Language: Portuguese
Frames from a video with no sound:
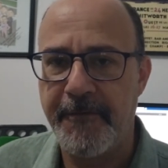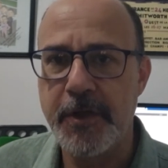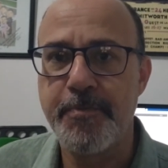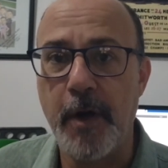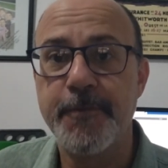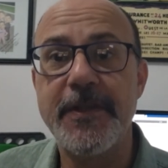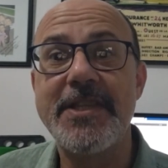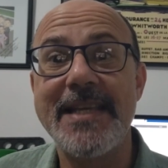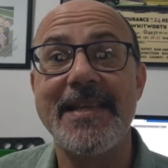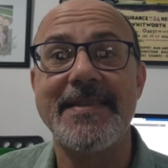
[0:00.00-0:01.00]
A Fittipaldi
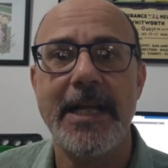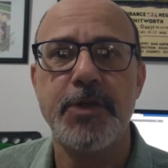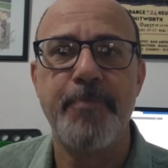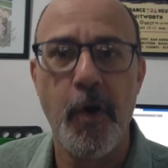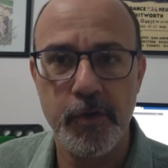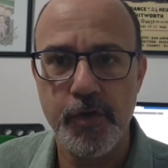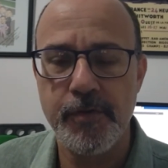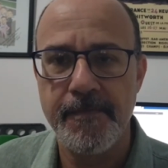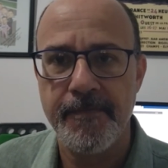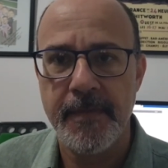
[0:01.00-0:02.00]
fez 17
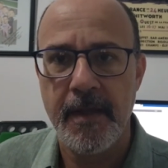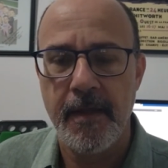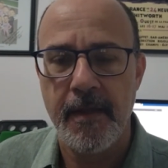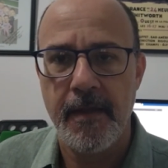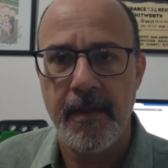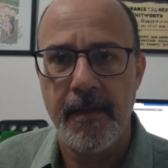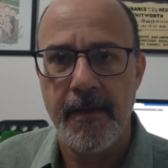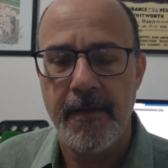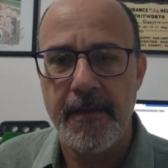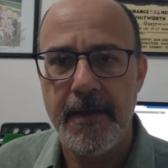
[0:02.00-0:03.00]
pontos
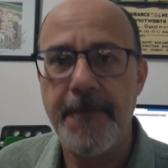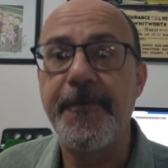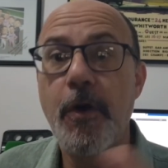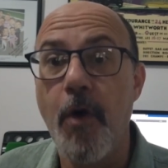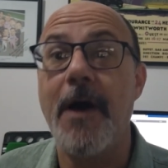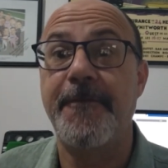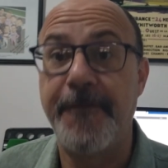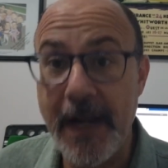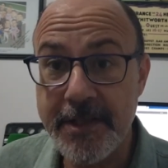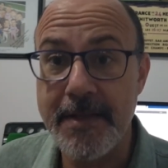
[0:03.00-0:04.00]
e ficou à
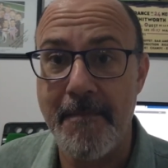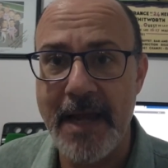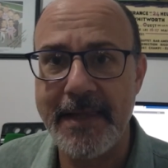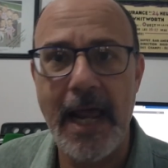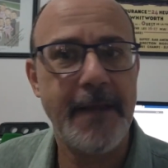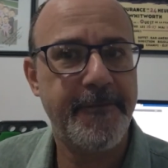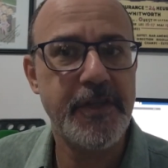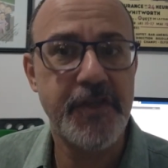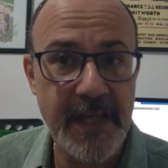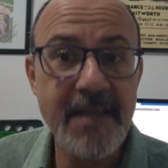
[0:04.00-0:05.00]
frente da McLaren, que
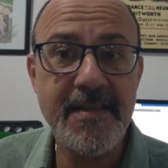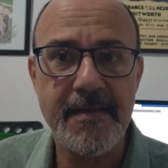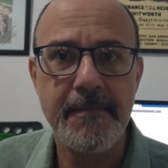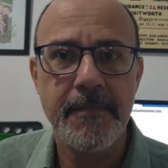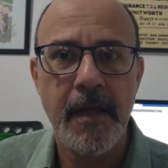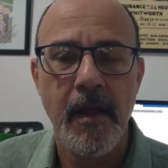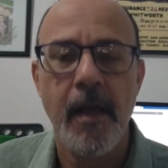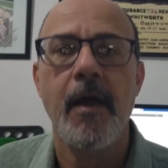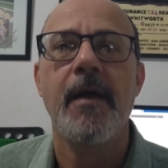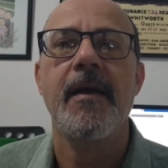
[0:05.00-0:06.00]
fez 15.
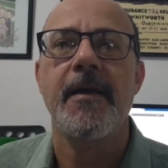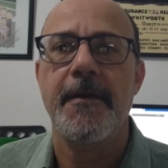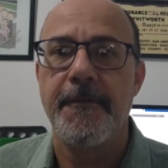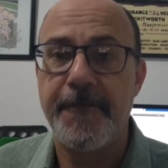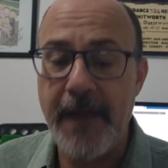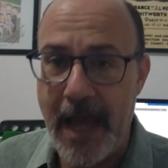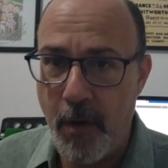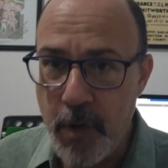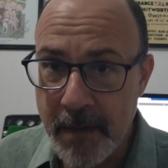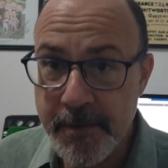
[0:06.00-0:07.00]

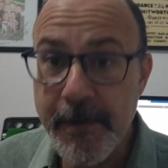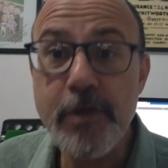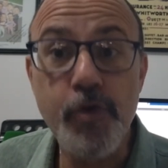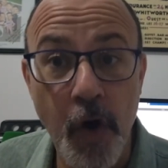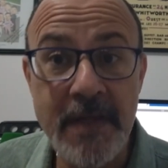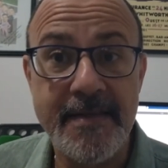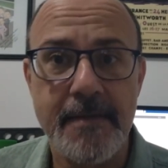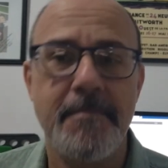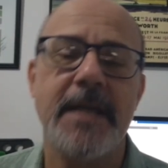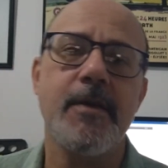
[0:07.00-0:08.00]
A Williams fez
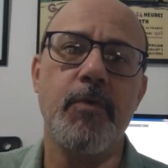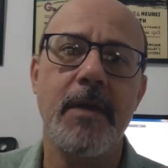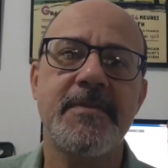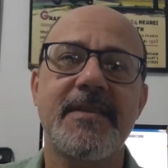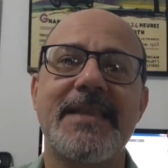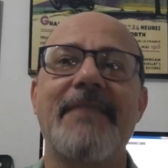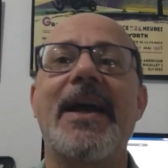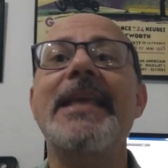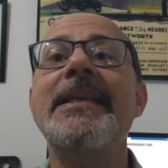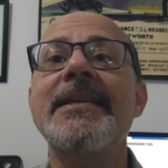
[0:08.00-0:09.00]
11, mas a Williams
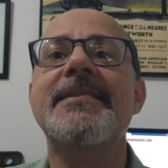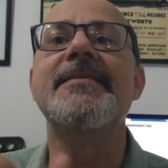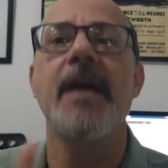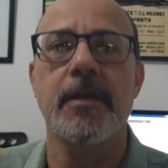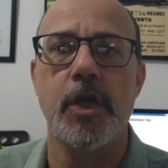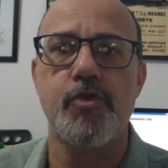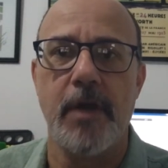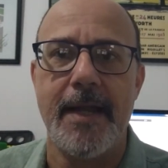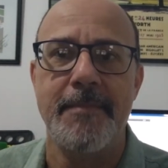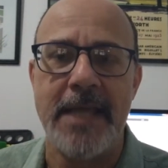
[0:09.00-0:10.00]
estava iniciando a
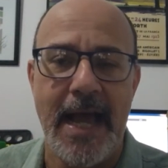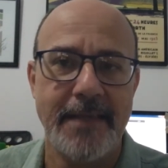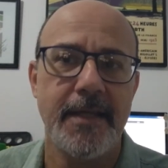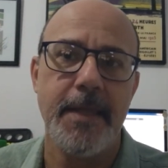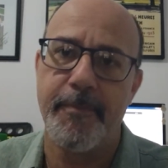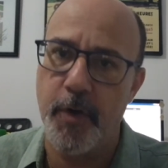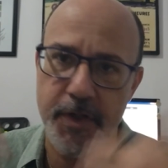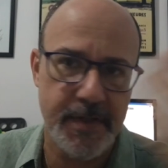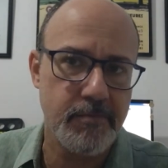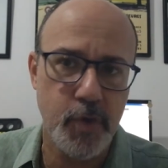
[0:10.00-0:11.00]
sua caminhada e
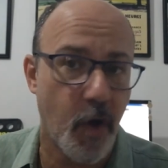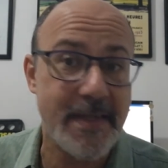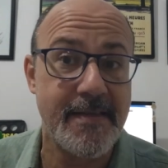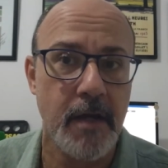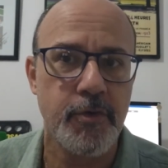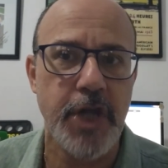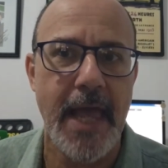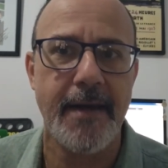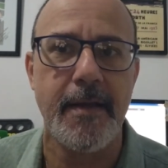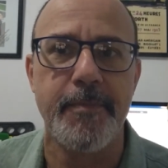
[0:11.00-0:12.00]
depois, em dois anos,
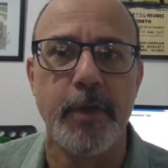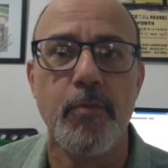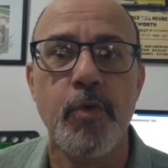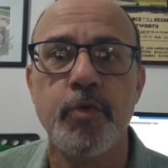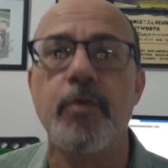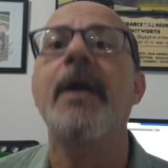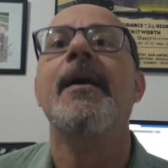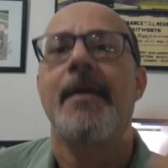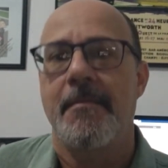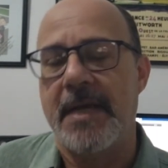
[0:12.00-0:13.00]
já era campeã do mundo.
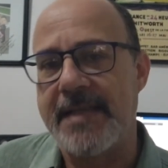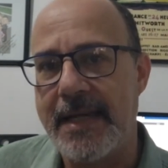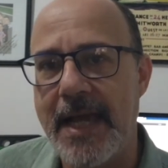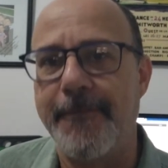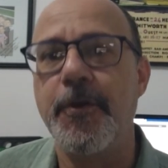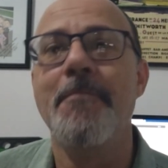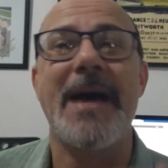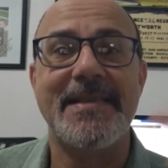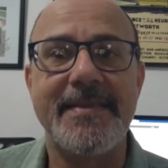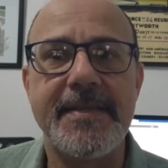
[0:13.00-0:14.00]
Mas ali havia
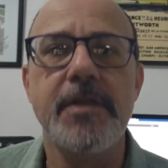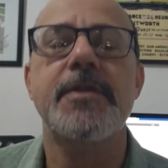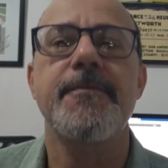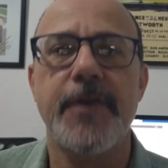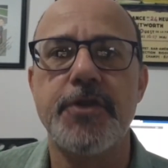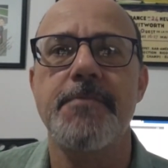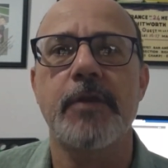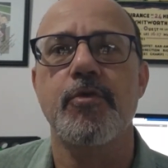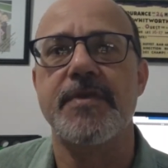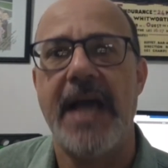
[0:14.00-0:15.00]
um maciço
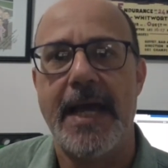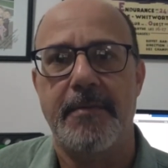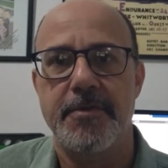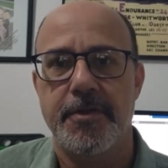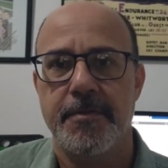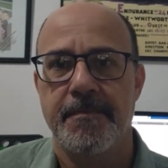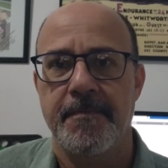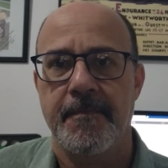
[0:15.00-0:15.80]
investimento dos árabes.